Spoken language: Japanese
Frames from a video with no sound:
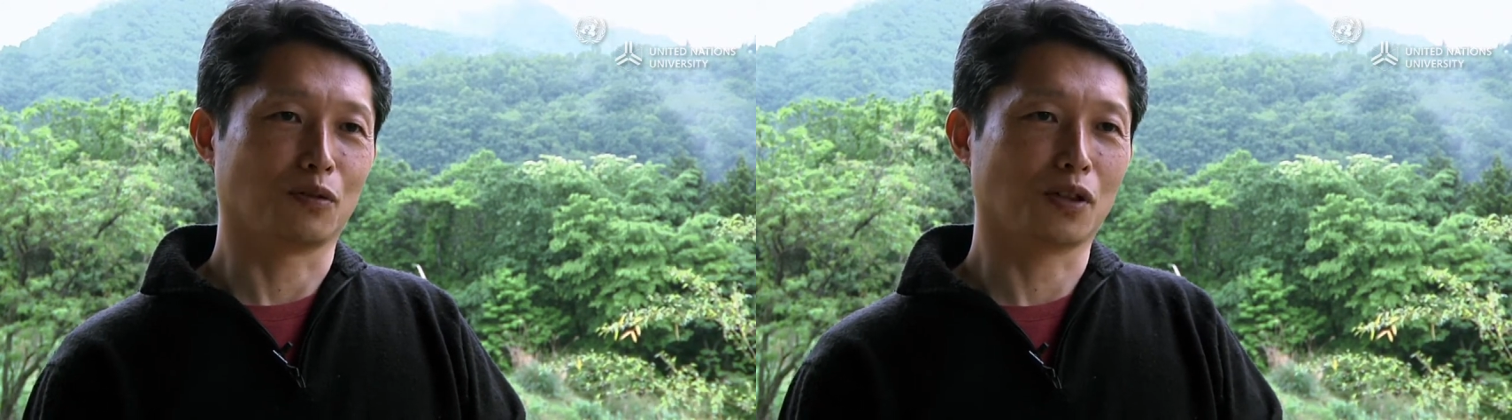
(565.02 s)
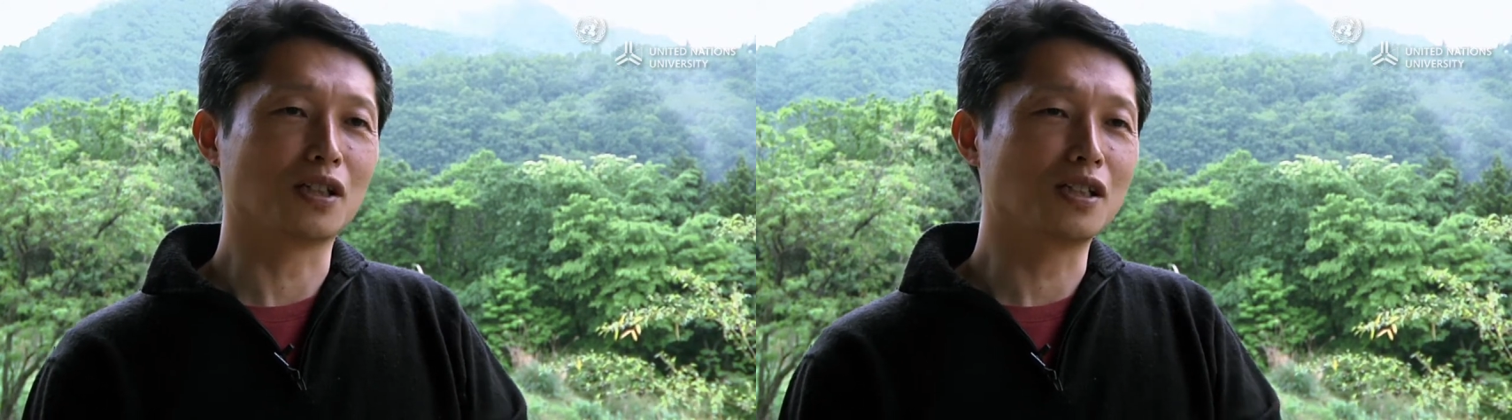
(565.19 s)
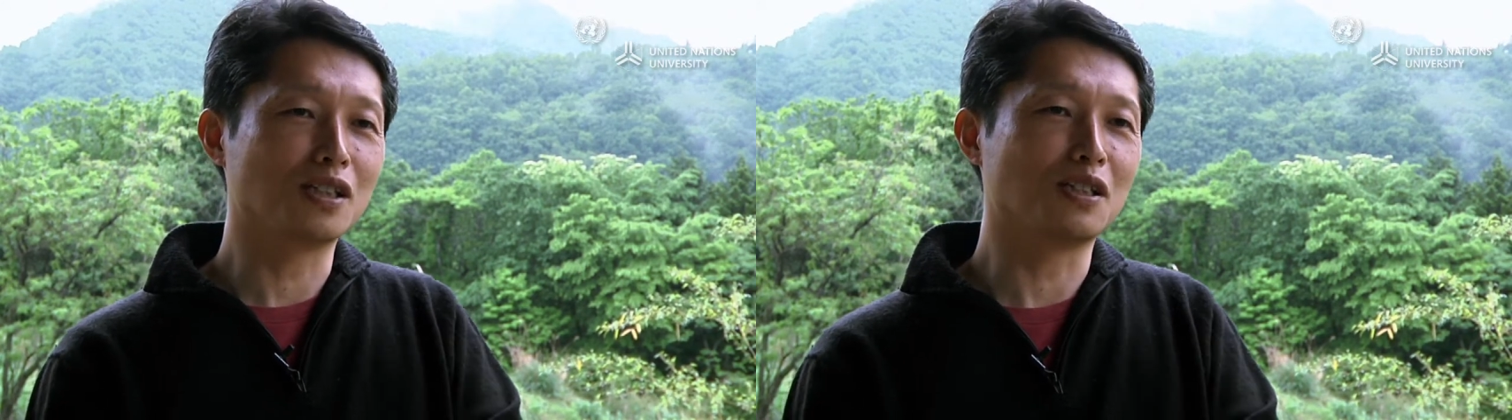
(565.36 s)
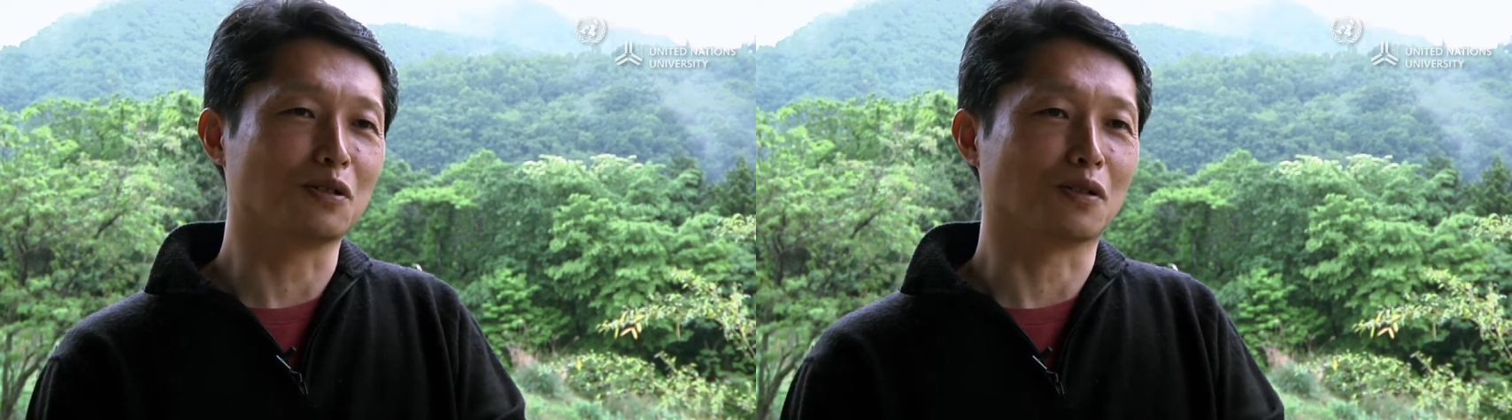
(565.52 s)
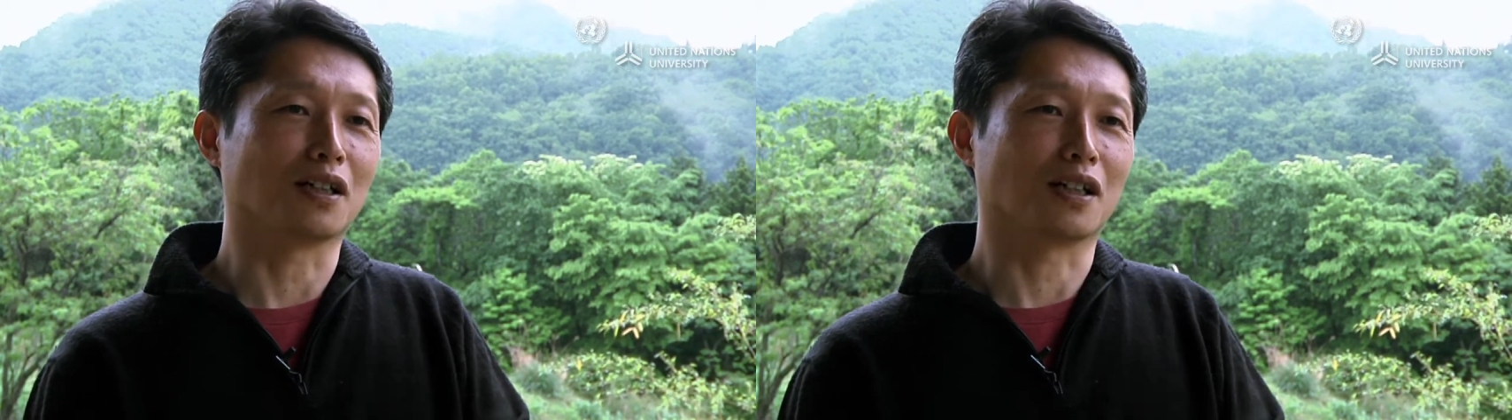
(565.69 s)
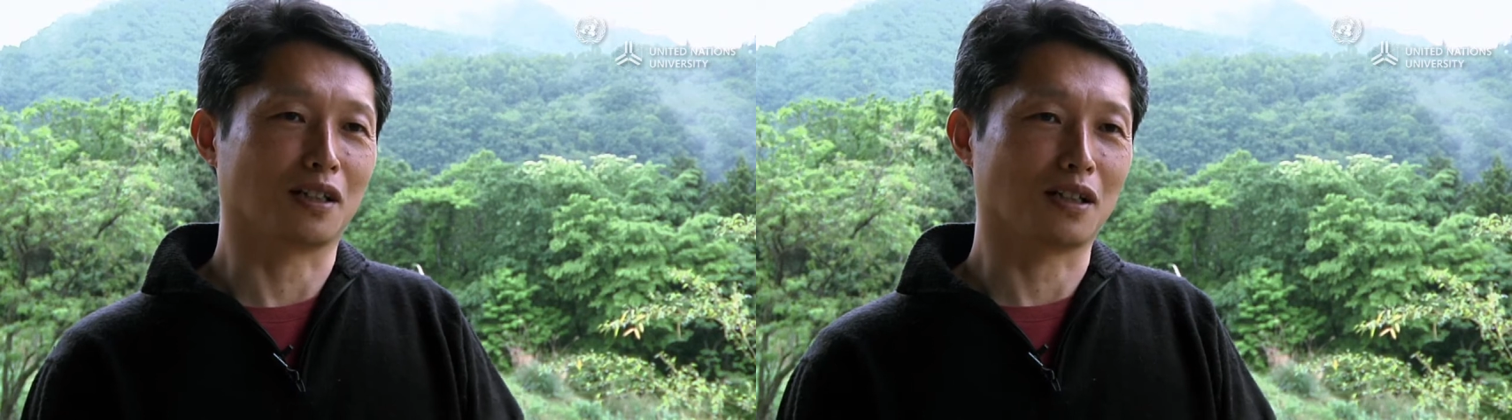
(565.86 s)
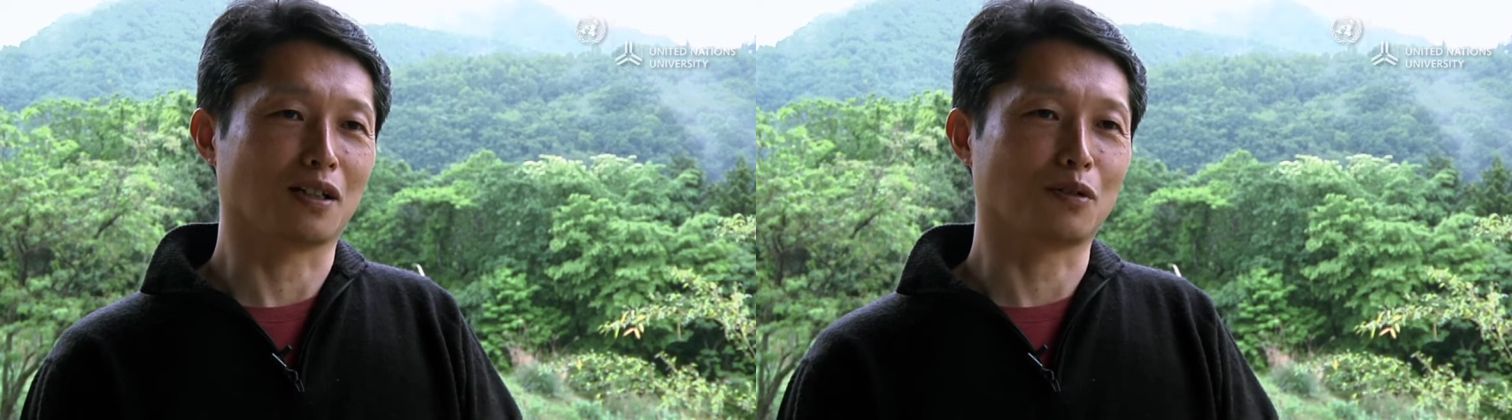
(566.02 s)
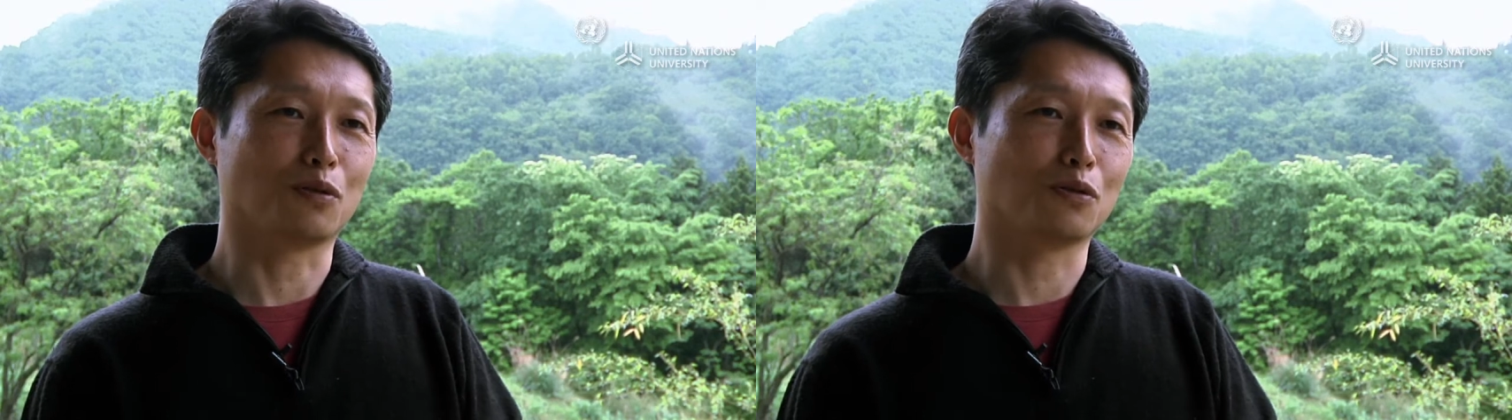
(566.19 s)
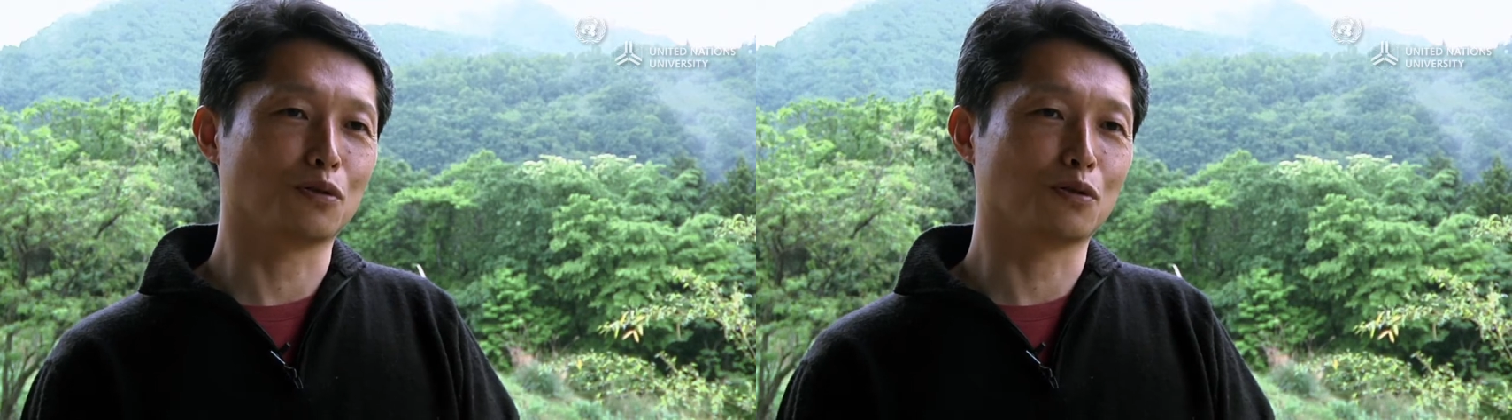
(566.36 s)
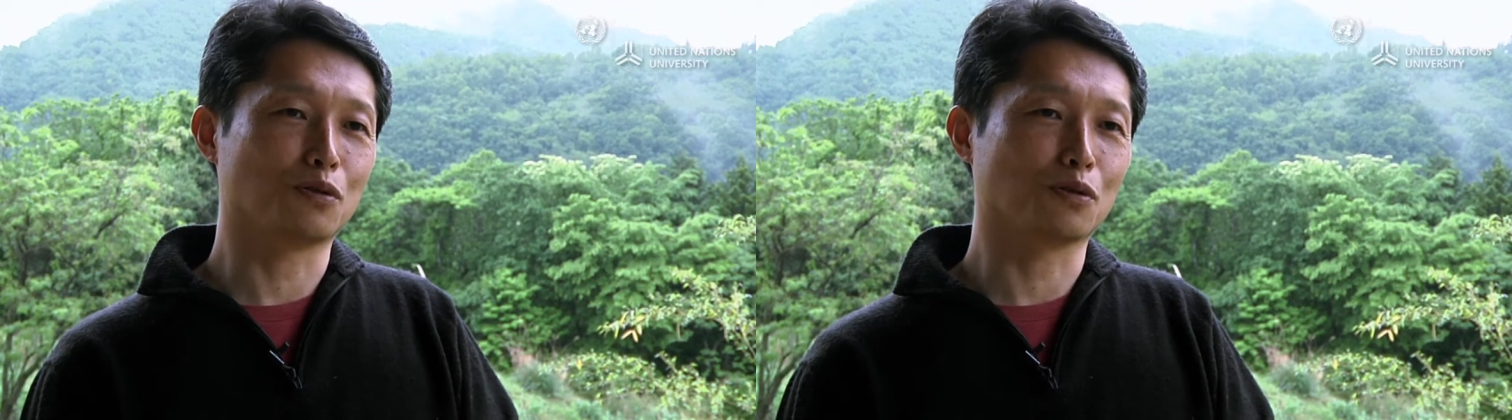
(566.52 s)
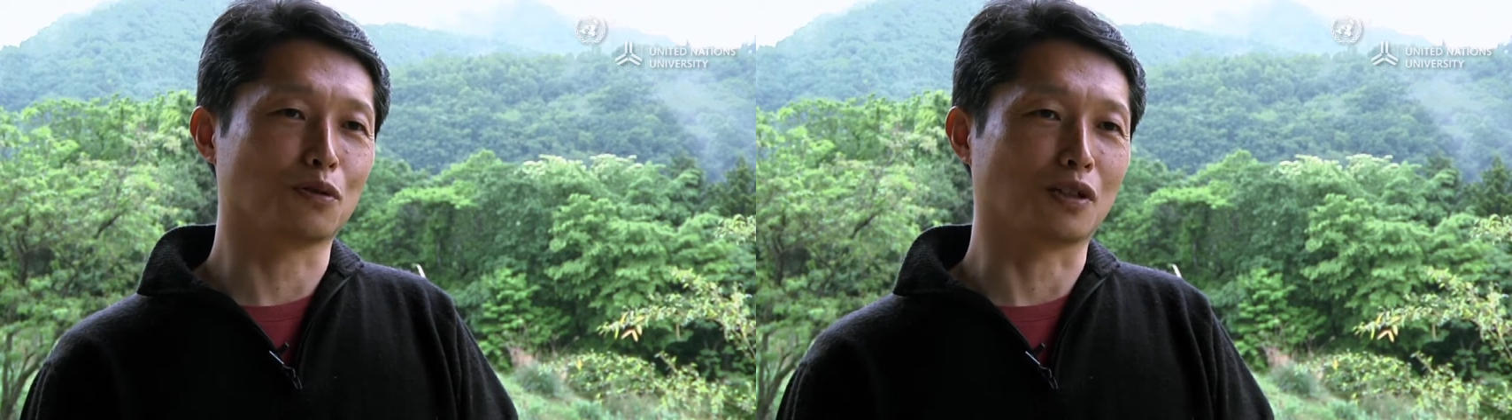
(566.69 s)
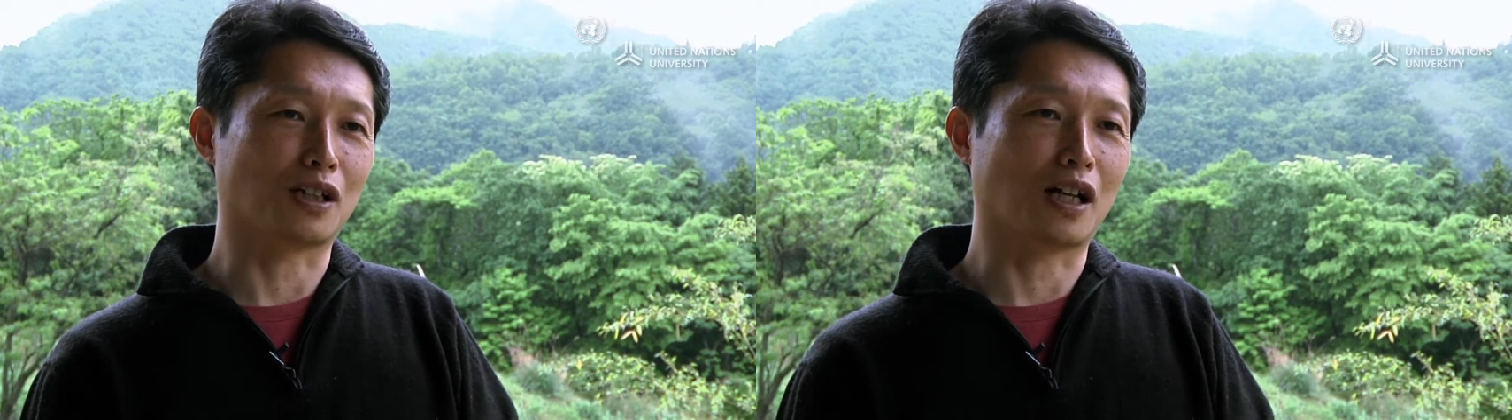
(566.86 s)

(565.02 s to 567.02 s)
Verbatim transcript: 同じ地域の中でこういうことに